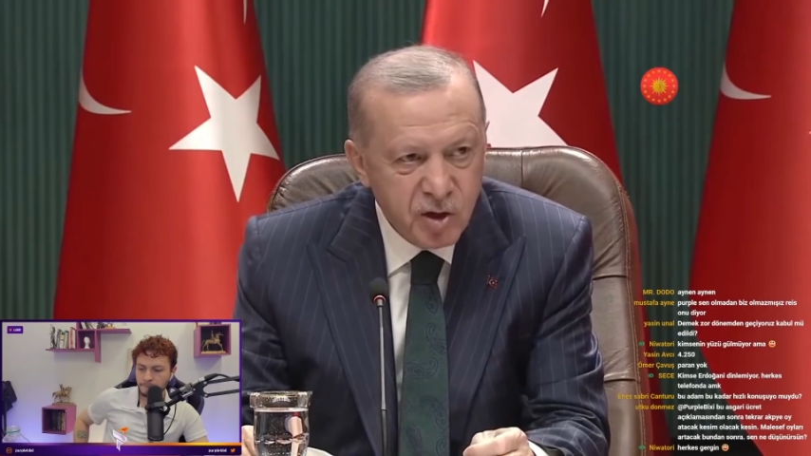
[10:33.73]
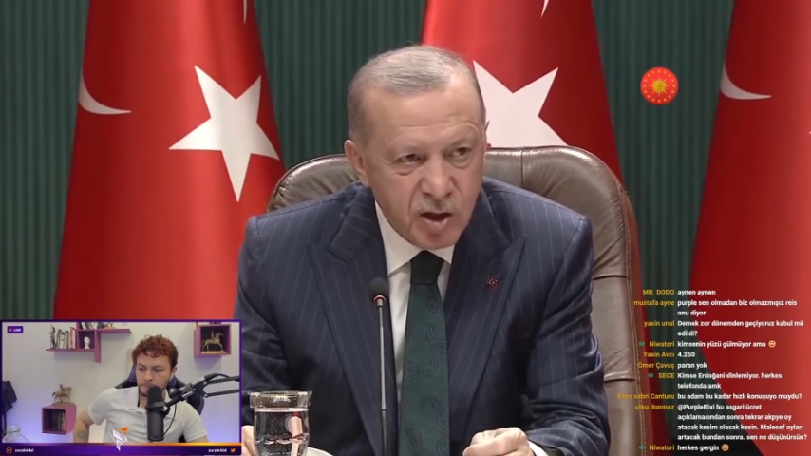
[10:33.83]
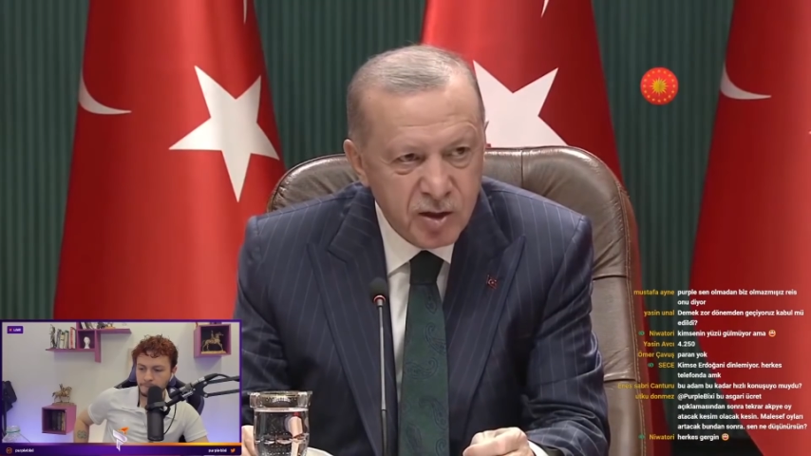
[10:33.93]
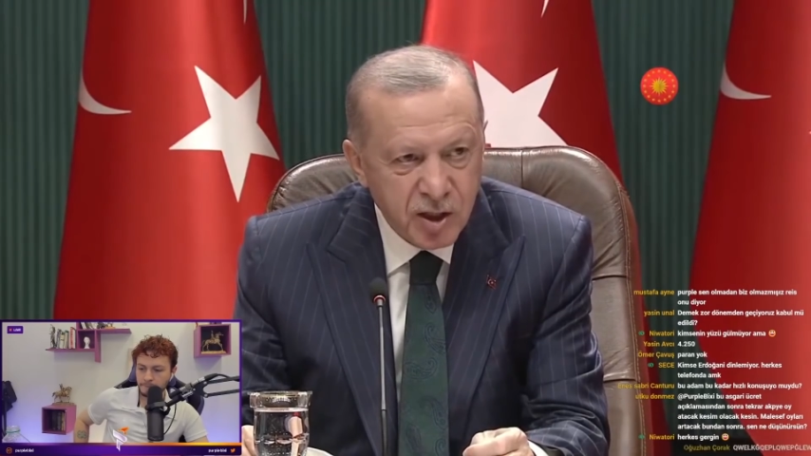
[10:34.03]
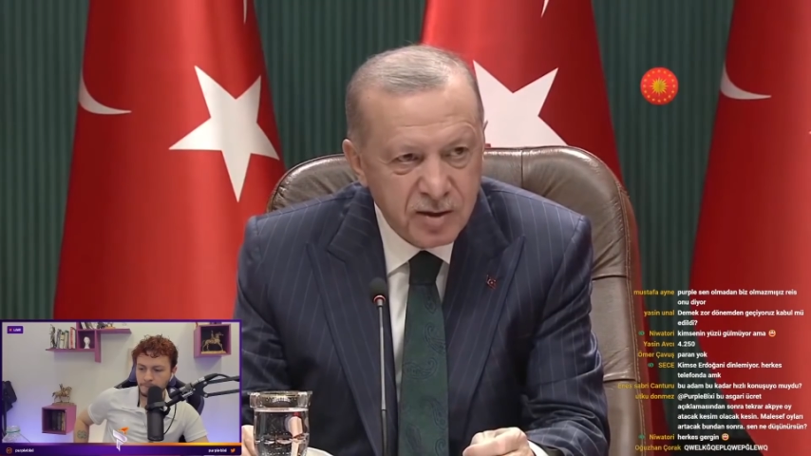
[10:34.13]

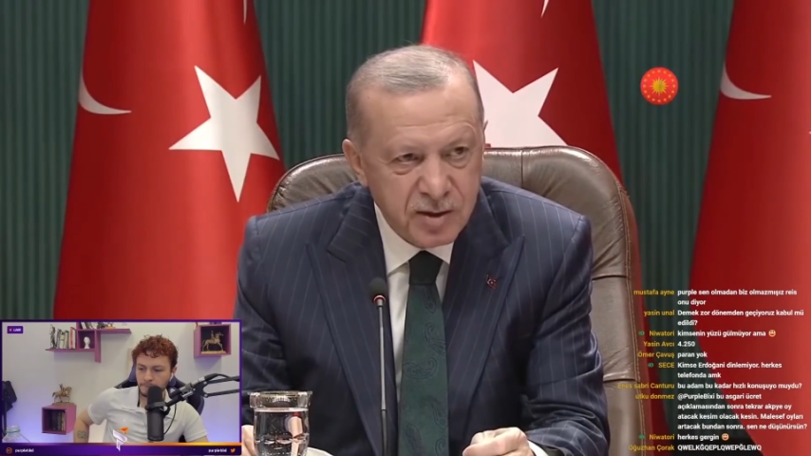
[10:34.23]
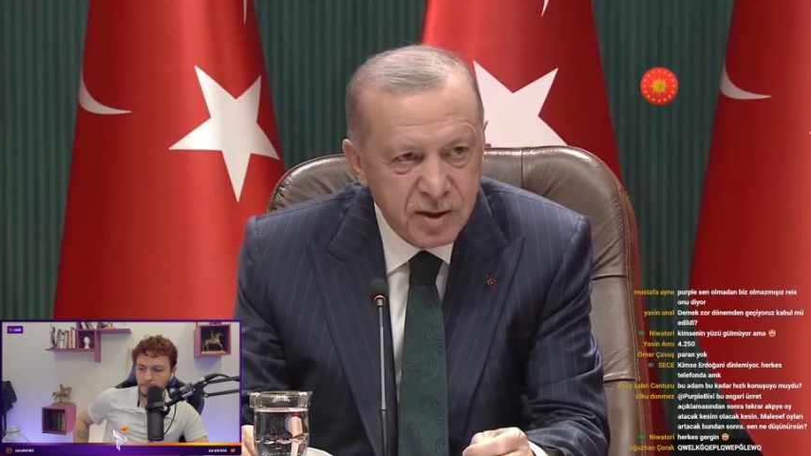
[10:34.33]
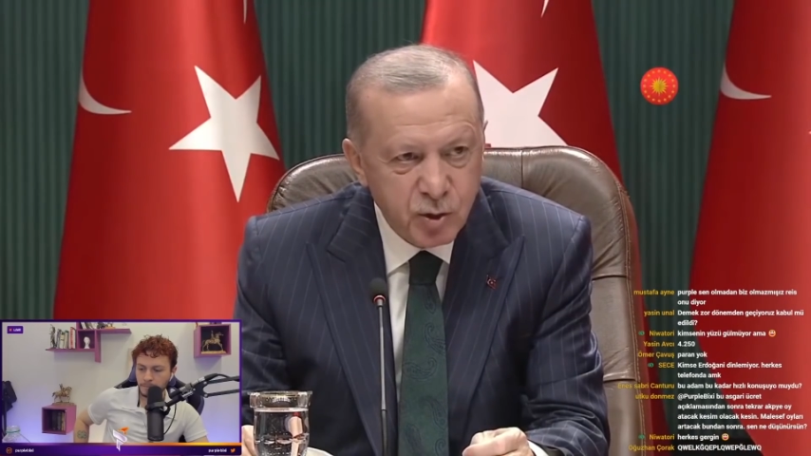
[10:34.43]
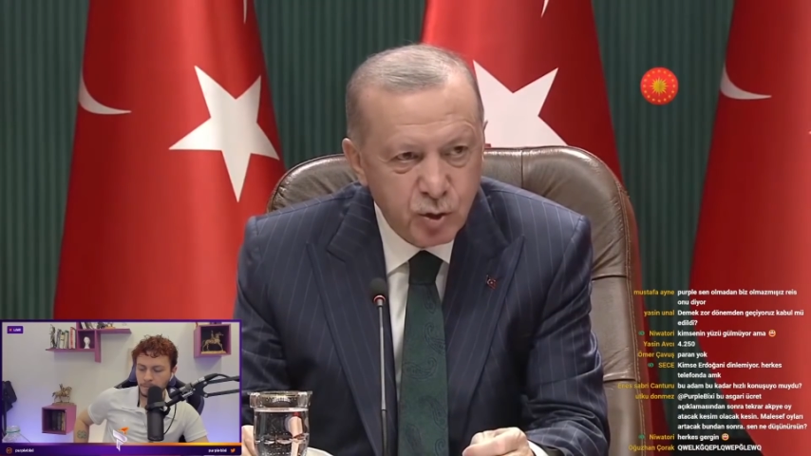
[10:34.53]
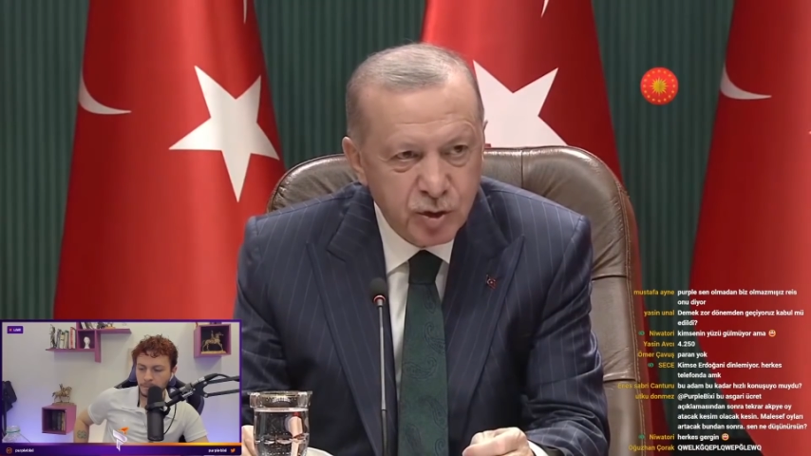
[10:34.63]
çalışan
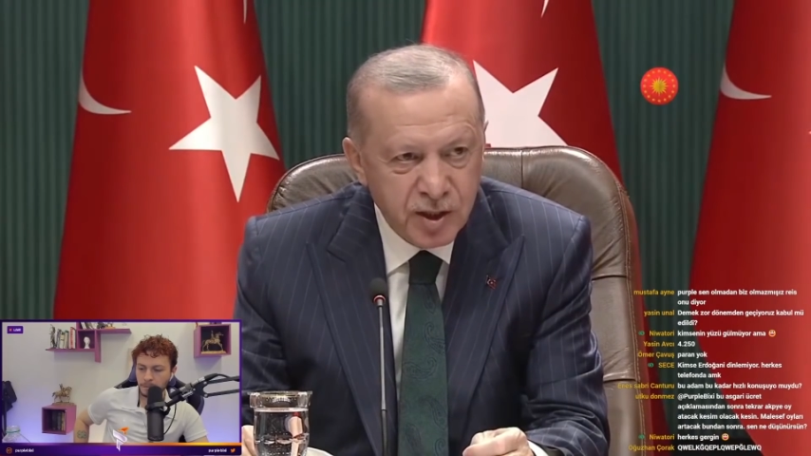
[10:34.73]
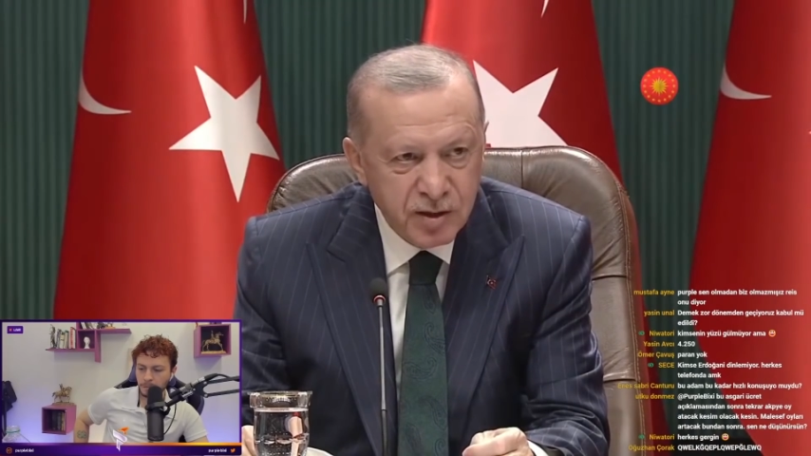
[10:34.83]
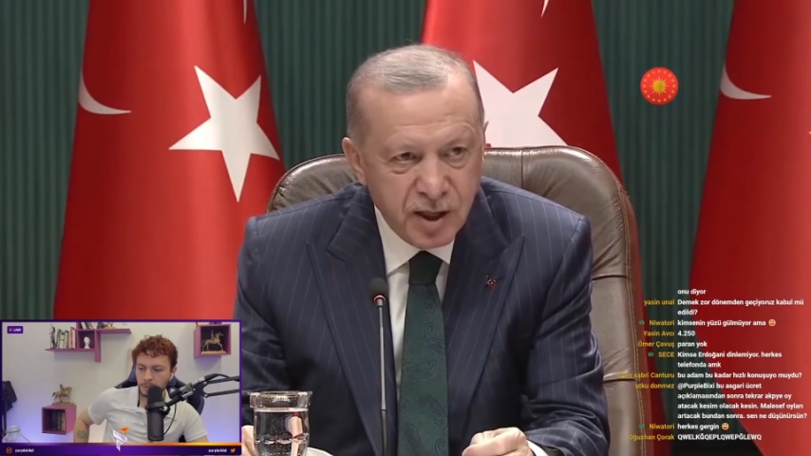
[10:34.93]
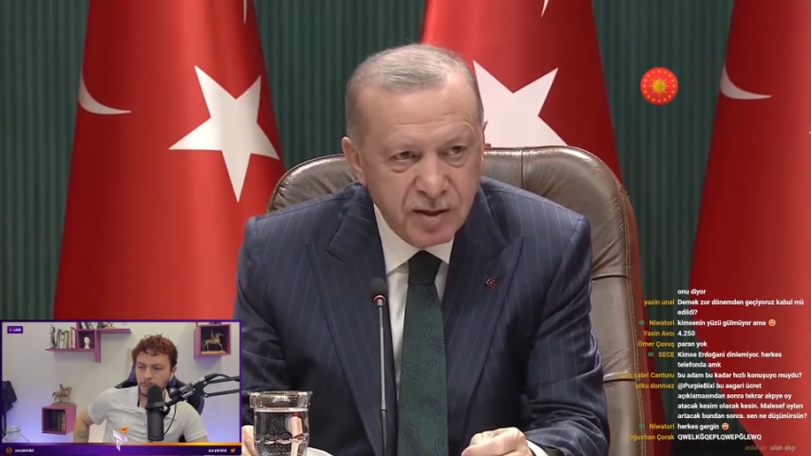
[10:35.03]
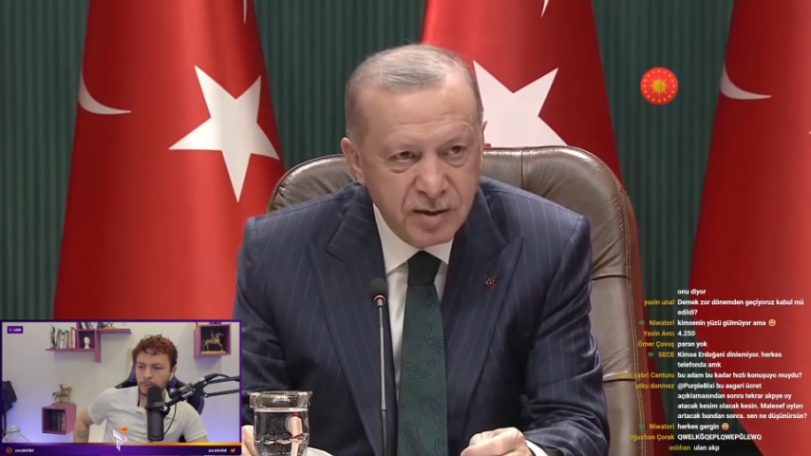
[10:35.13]
işçi
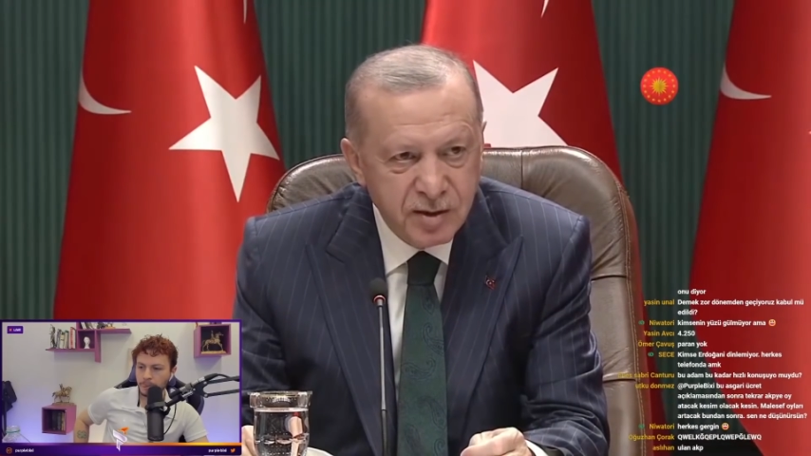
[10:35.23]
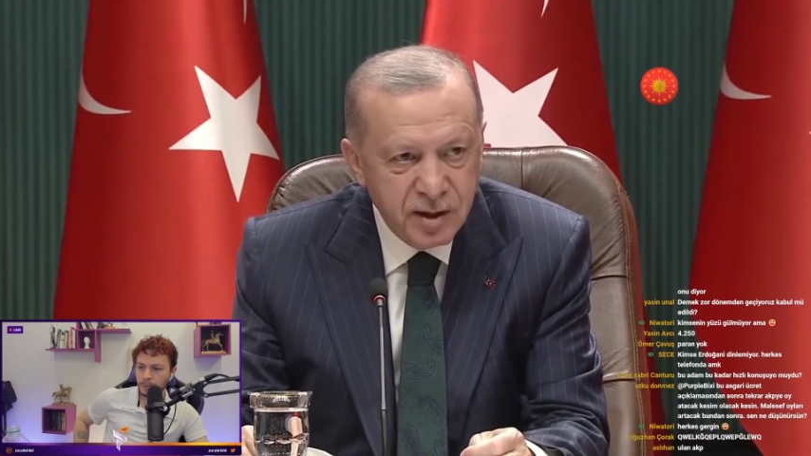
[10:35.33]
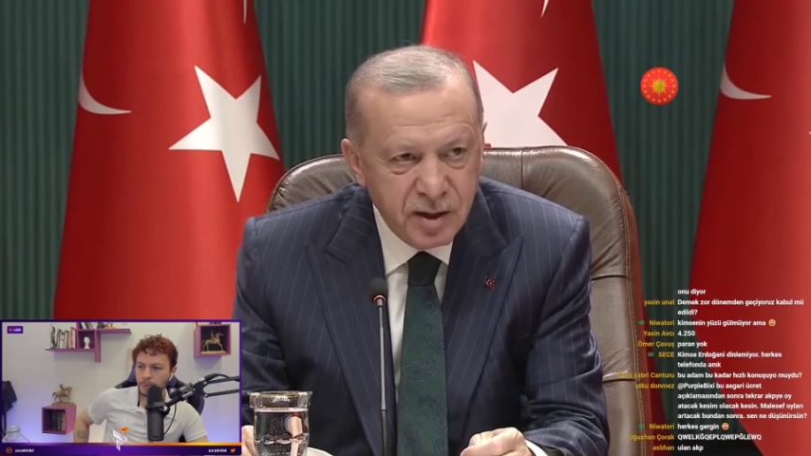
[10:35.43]
üzerinden